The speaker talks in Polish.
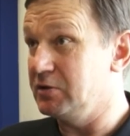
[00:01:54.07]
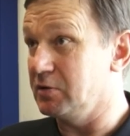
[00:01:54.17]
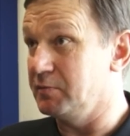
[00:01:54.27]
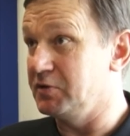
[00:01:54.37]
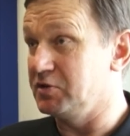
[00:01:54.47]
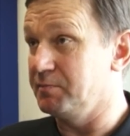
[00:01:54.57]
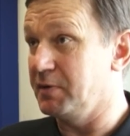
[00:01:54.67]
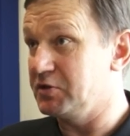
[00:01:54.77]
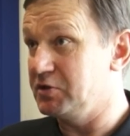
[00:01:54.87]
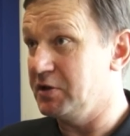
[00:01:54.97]
to będzie
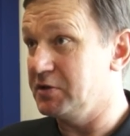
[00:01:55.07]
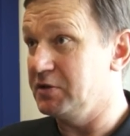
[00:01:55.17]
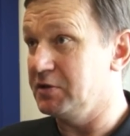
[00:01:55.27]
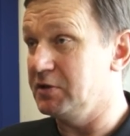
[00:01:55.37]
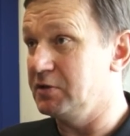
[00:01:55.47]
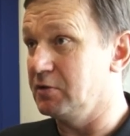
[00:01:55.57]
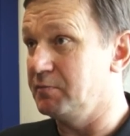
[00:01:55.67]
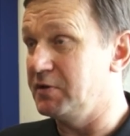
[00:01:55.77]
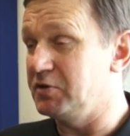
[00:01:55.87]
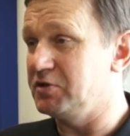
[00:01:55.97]
październik i to
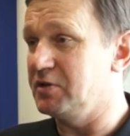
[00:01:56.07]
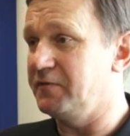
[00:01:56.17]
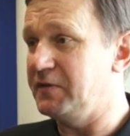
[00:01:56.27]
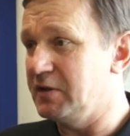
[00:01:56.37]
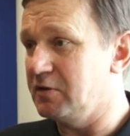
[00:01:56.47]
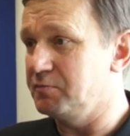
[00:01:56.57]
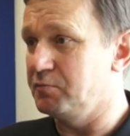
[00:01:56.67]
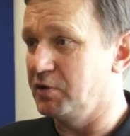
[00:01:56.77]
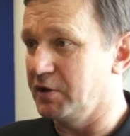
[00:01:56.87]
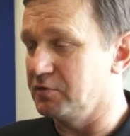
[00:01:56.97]
będzie finał
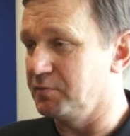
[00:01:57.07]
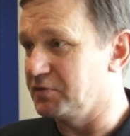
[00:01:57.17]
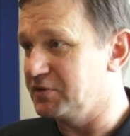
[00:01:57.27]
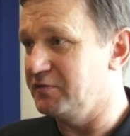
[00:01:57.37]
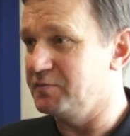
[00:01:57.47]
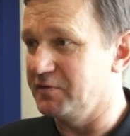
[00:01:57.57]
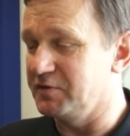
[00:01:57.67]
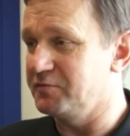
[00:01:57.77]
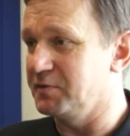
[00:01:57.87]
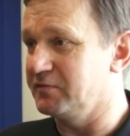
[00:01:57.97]
Pucharu Polski w
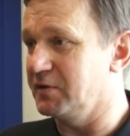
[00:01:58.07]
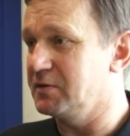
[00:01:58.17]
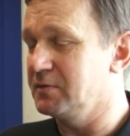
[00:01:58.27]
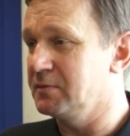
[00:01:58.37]
pływaniu w płetwach.